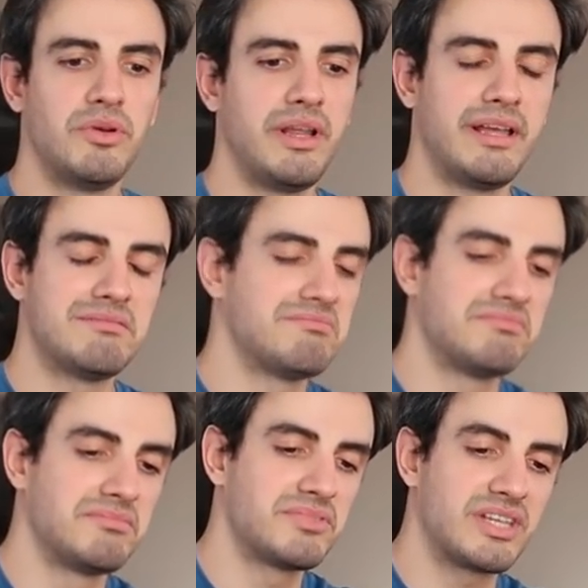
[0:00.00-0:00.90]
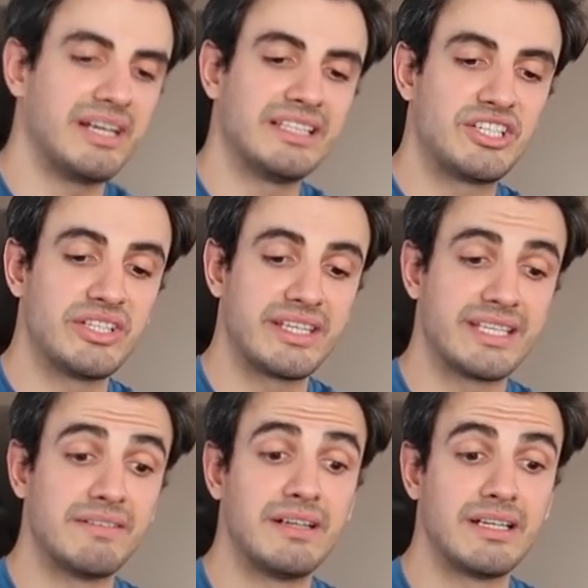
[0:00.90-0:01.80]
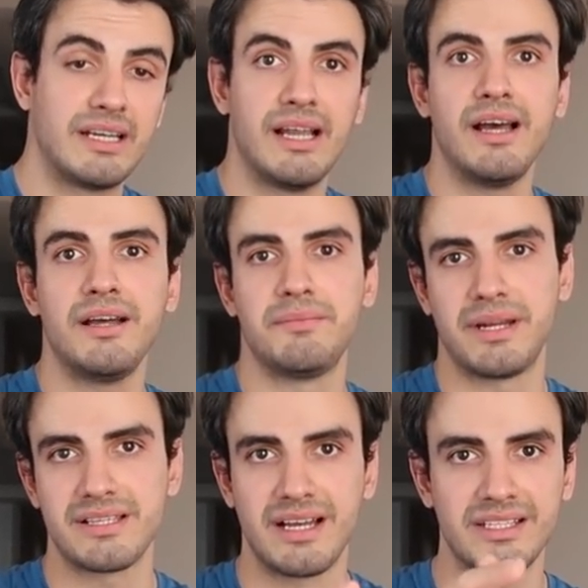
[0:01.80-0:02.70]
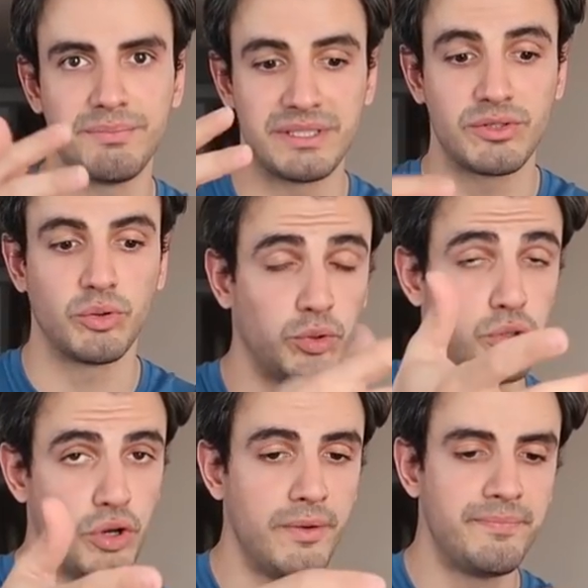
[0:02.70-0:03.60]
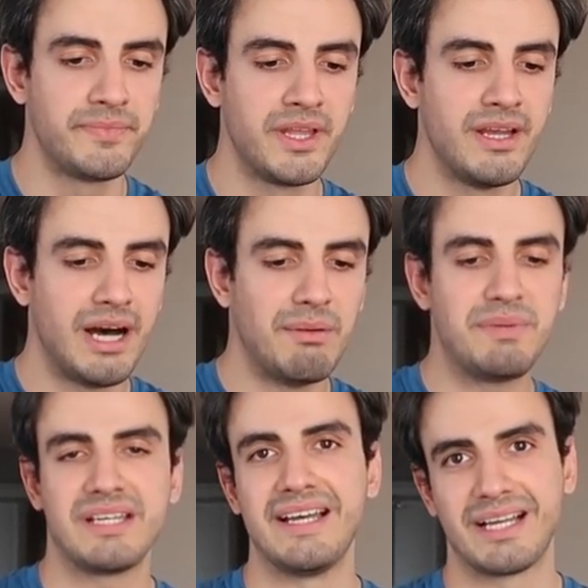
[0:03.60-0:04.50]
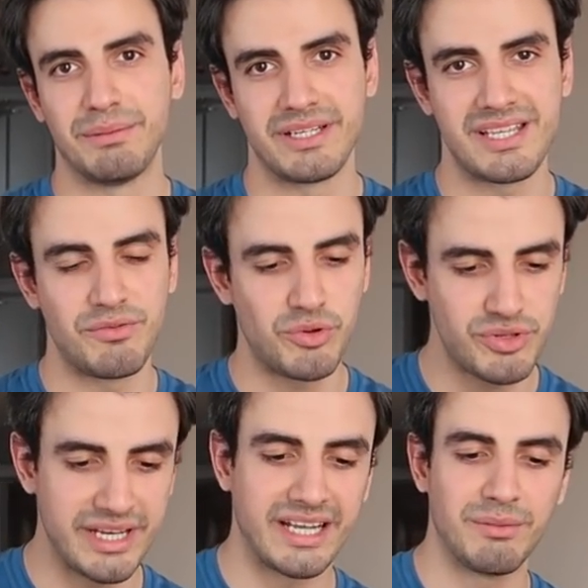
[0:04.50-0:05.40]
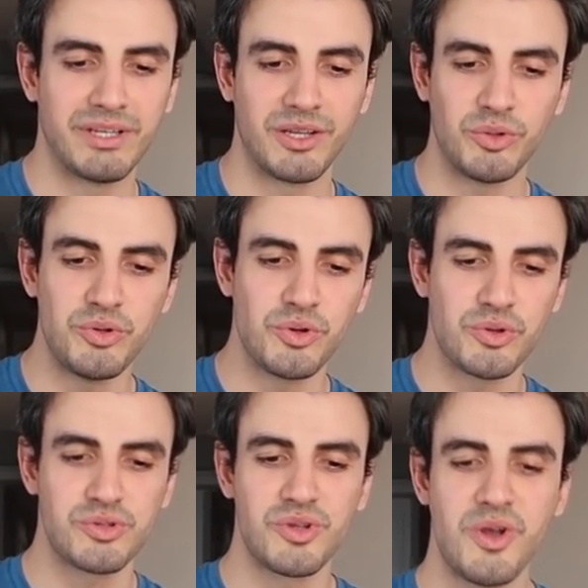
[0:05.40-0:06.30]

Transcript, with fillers: böyle sağ dışındaki tavırlarıyla biraz antipatik oluyor. Ama biz ayakkabılarını seviyoruz. Ayakkabılarına dönüyoruz.